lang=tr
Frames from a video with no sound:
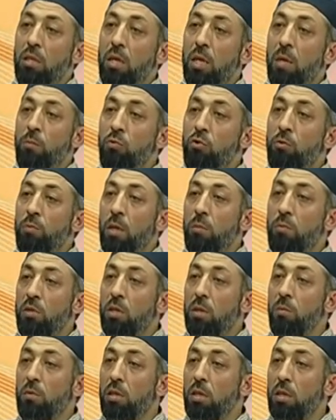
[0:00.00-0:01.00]
Hep uyup hep
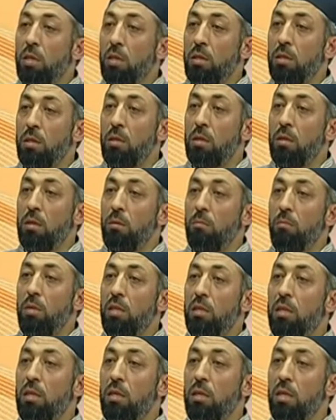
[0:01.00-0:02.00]
işe mi gideceksin? Ben
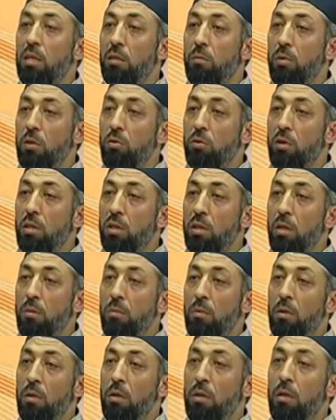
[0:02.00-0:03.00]
seni ne zaman göreceğim?
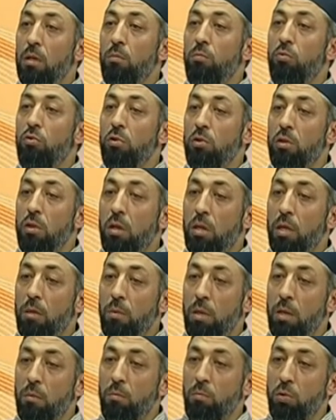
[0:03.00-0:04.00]
E bu şeyler
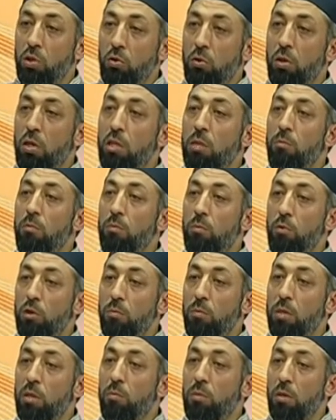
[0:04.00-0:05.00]
benim psikolojimi
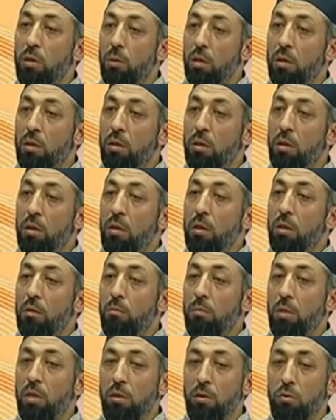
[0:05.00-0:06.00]
bozmaz mı? Demek ki
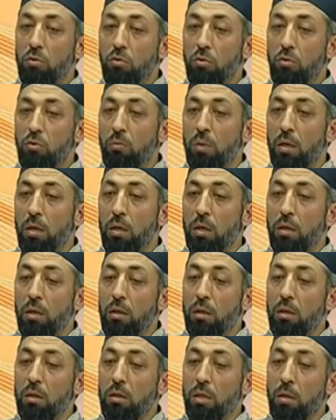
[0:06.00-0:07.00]
ben çocuğuma
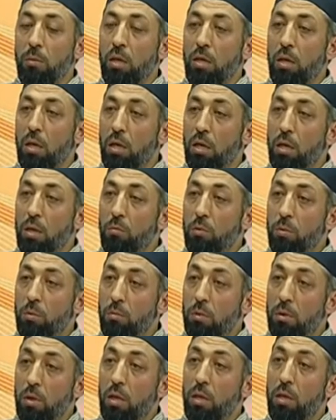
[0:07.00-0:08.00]
zaman ayıram
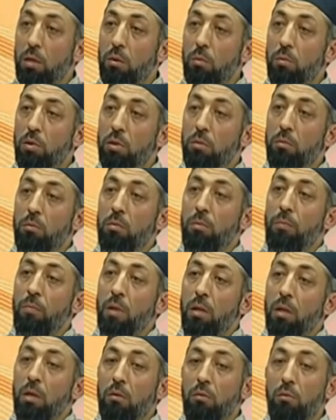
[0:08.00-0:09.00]
ayıramamışım.
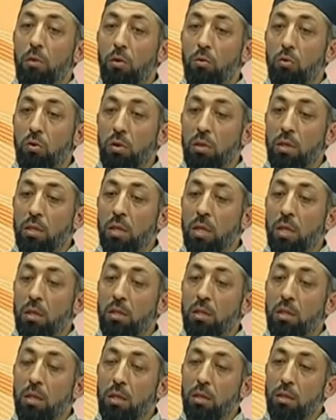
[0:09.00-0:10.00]
Ve 12 saat
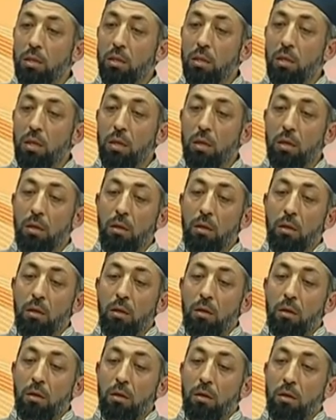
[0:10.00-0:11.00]
içerisinde
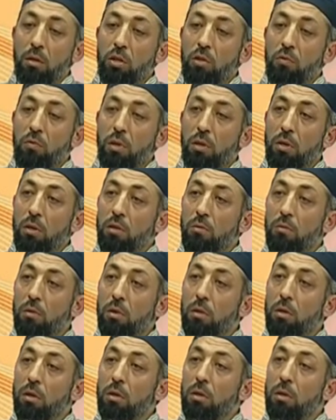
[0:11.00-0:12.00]
iş ve... Iş...
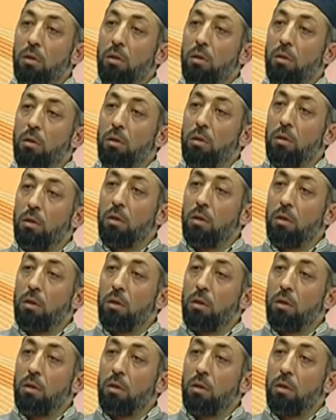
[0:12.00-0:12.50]
12 saatin üstüne yani.